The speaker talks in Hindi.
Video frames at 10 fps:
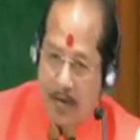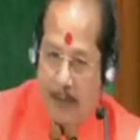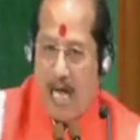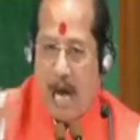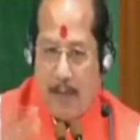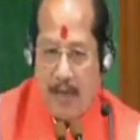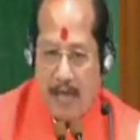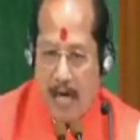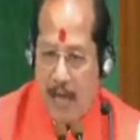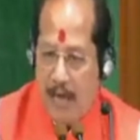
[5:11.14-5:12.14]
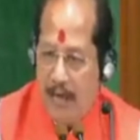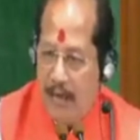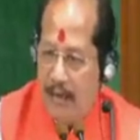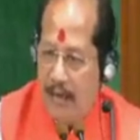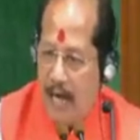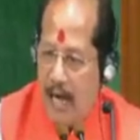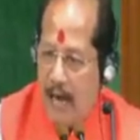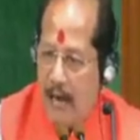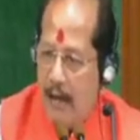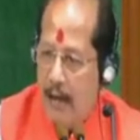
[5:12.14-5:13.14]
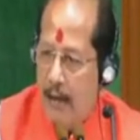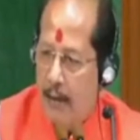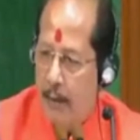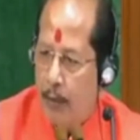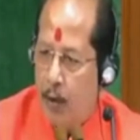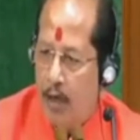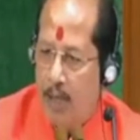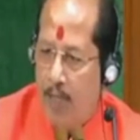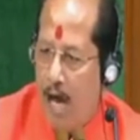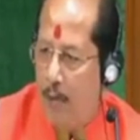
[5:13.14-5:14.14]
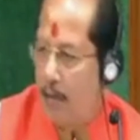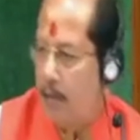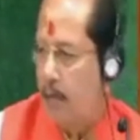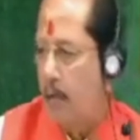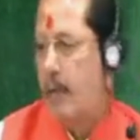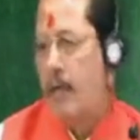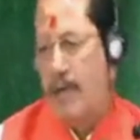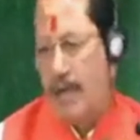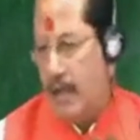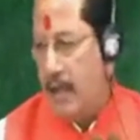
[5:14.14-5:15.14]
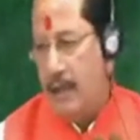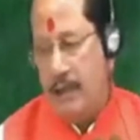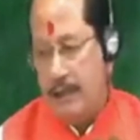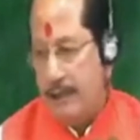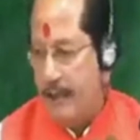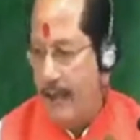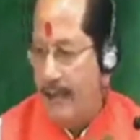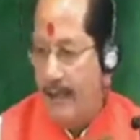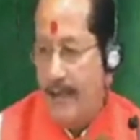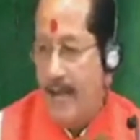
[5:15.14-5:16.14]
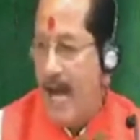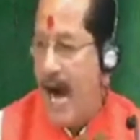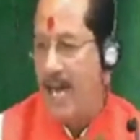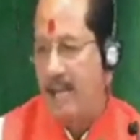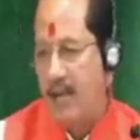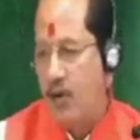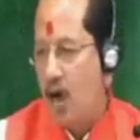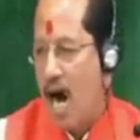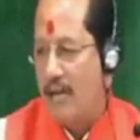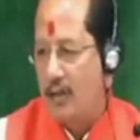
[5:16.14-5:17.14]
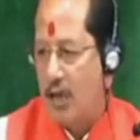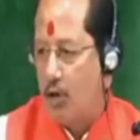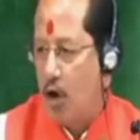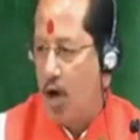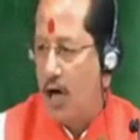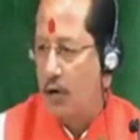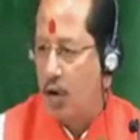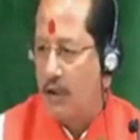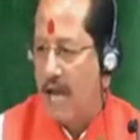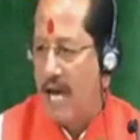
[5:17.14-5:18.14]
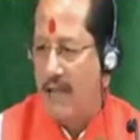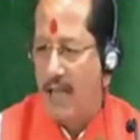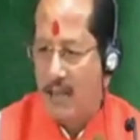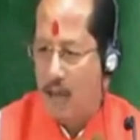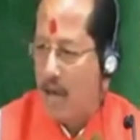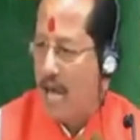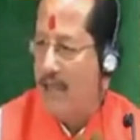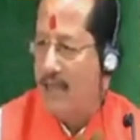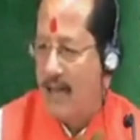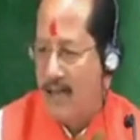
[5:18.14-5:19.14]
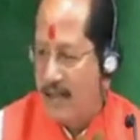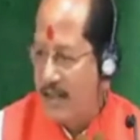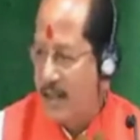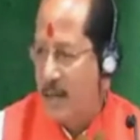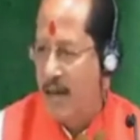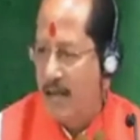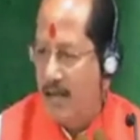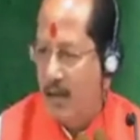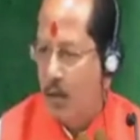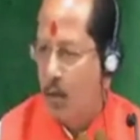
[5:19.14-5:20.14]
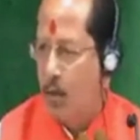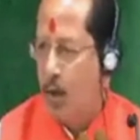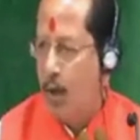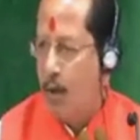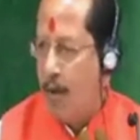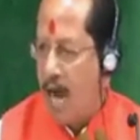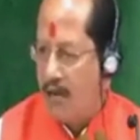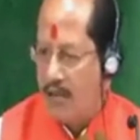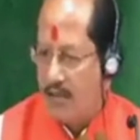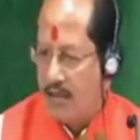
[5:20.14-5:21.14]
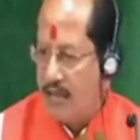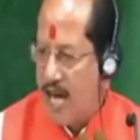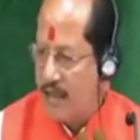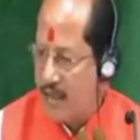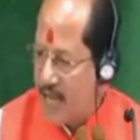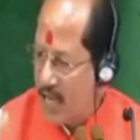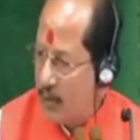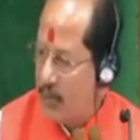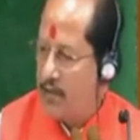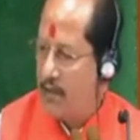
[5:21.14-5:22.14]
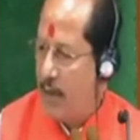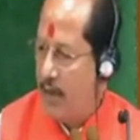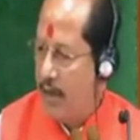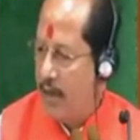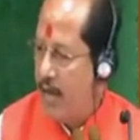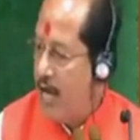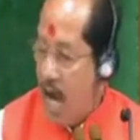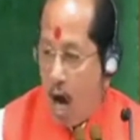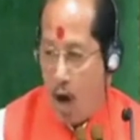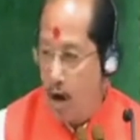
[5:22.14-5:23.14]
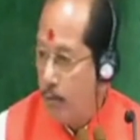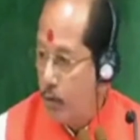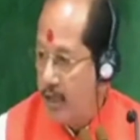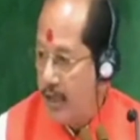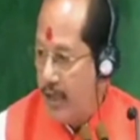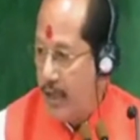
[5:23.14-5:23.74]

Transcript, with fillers: भी आपने कार्रवाई नहीं किया पूरी मामल नहीं ये ये नहीं आसन को आसन को हतोत्साहित डिमोरलाइज करने की सिर्फ बात नहीं हो पारदर्शिता के साथ व्यवस्था बने और मुझे